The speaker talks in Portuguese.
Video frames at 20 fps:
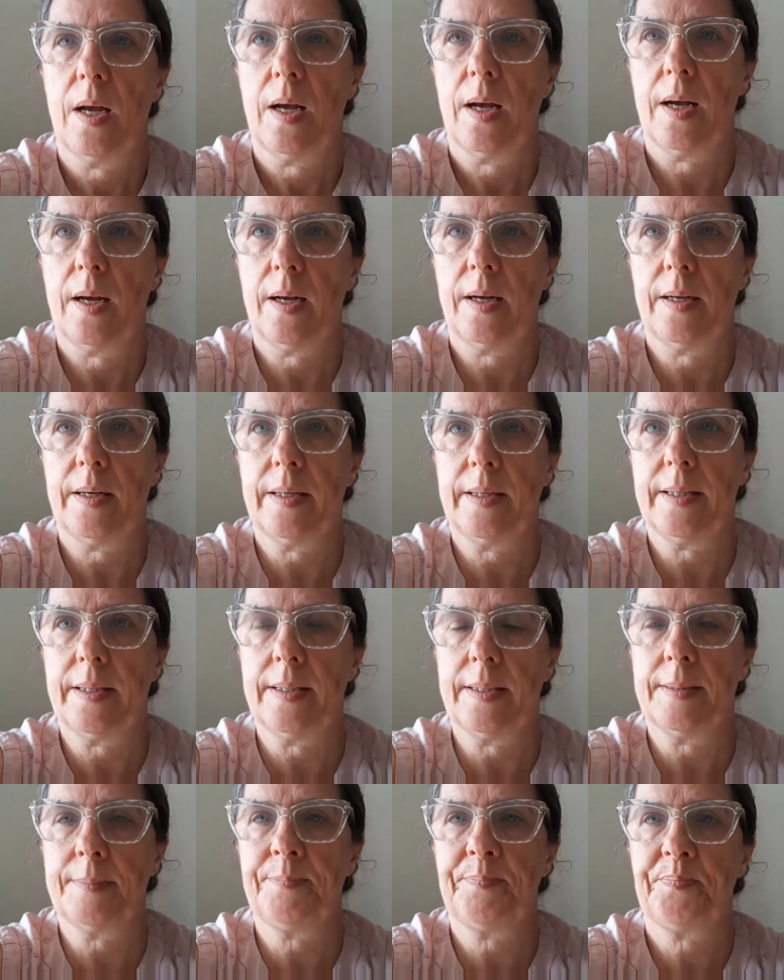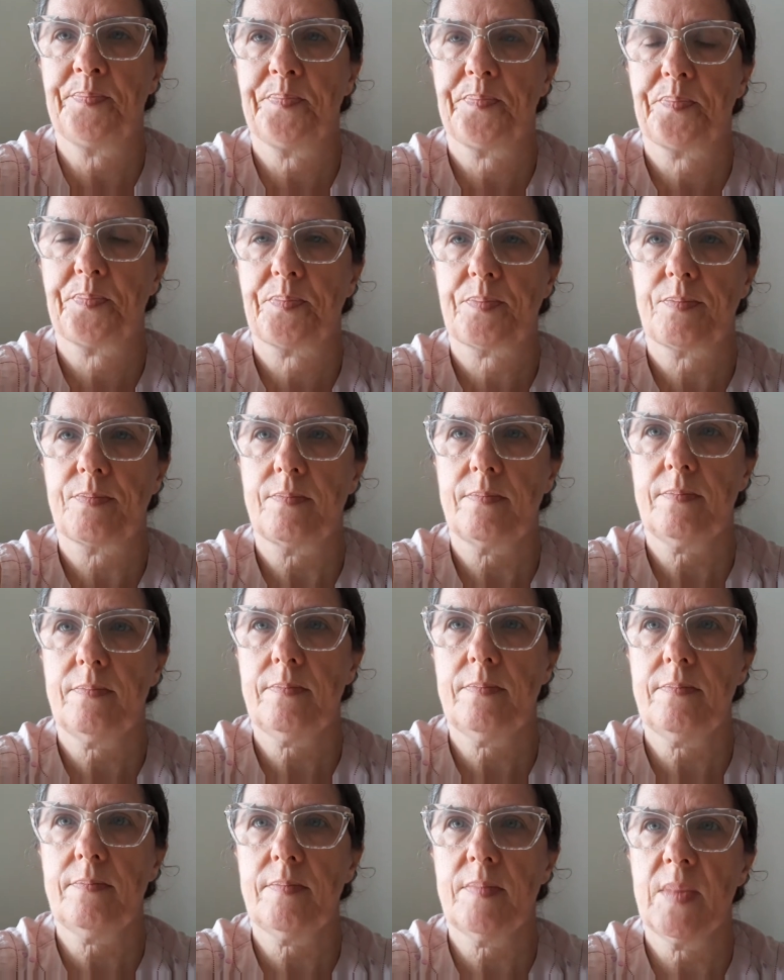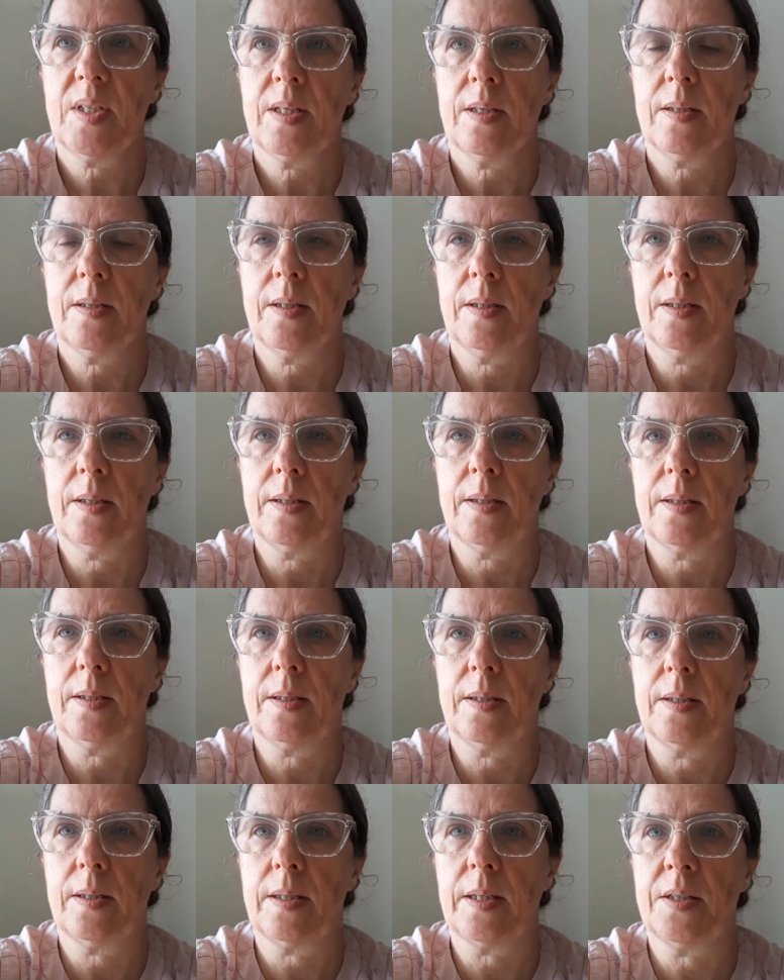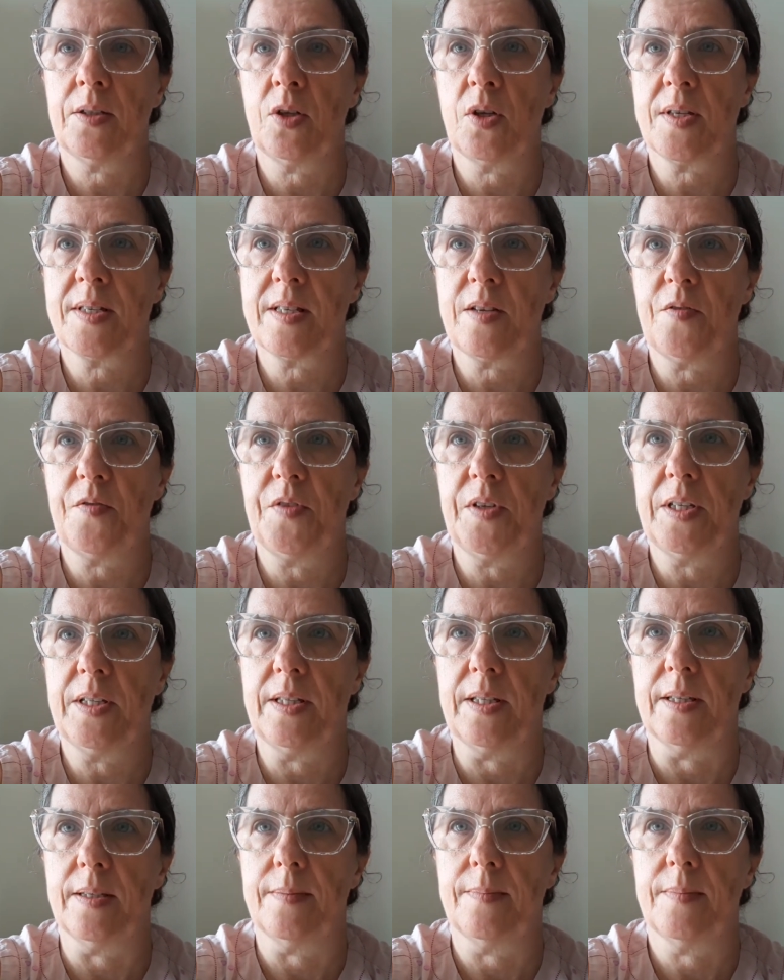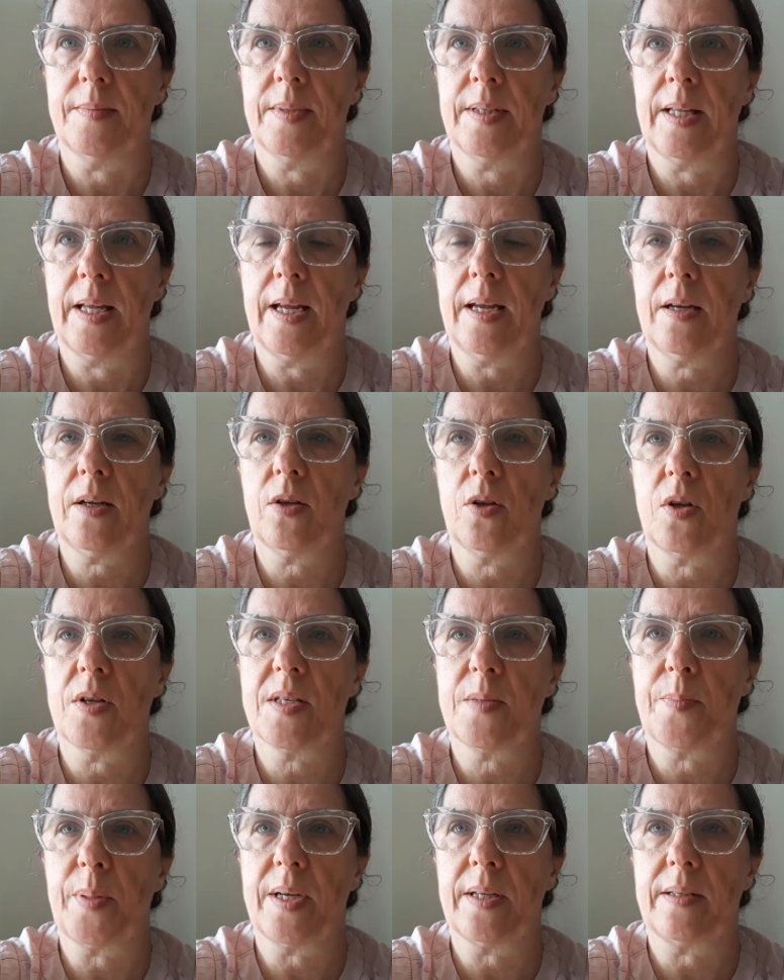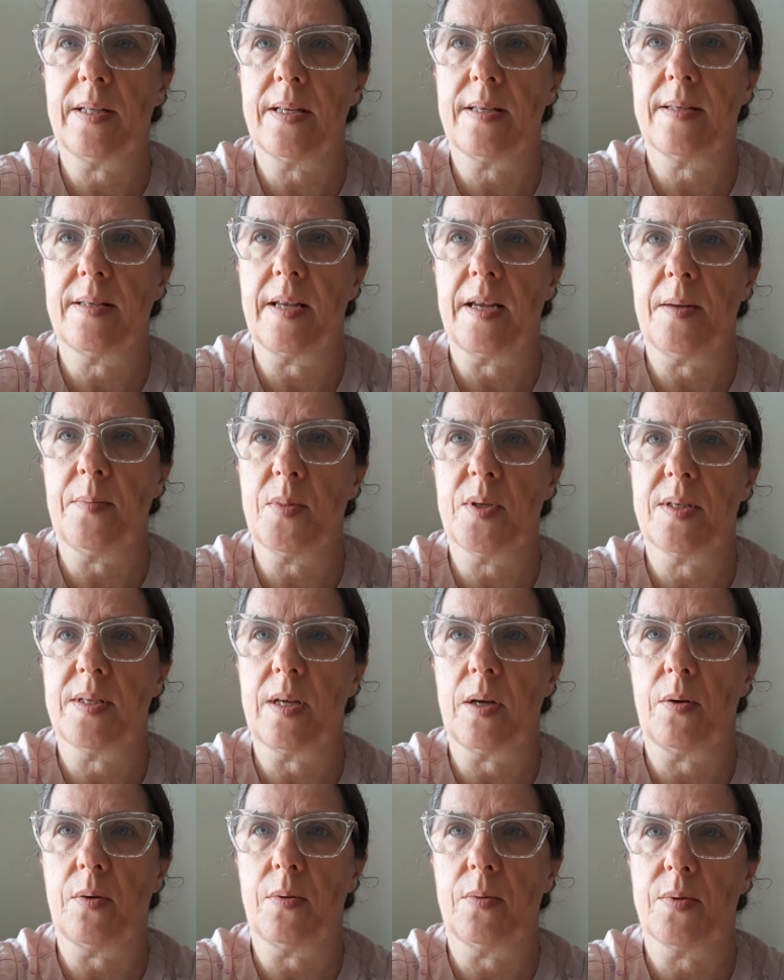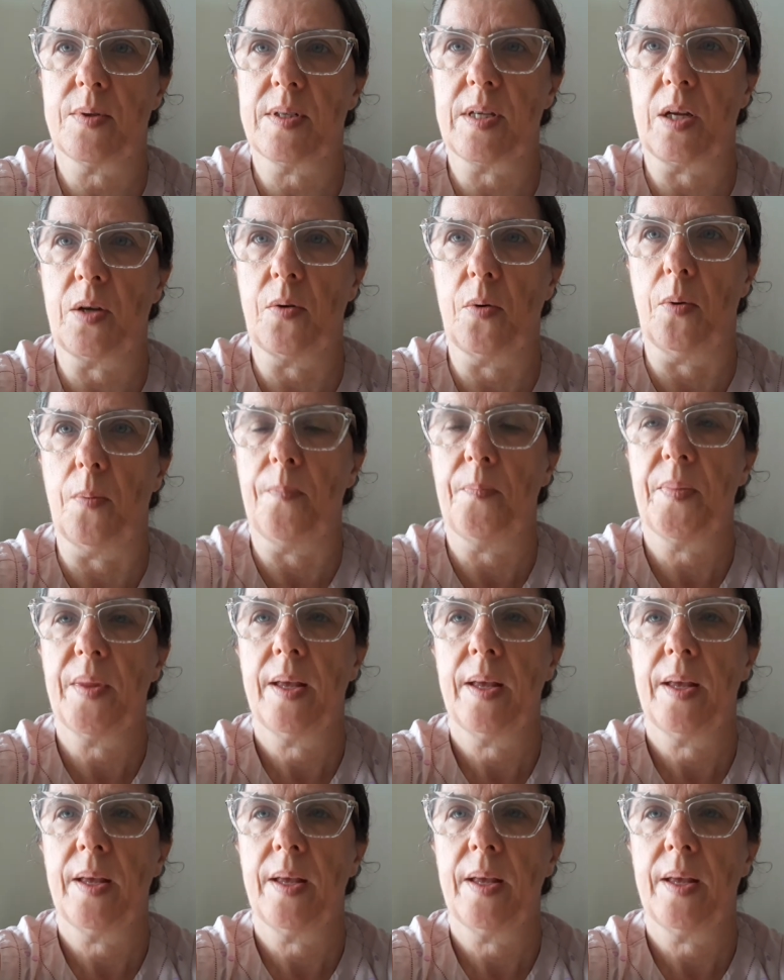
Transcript: a, a a nossa vida, né? Que nós pertencemos ao Senhor.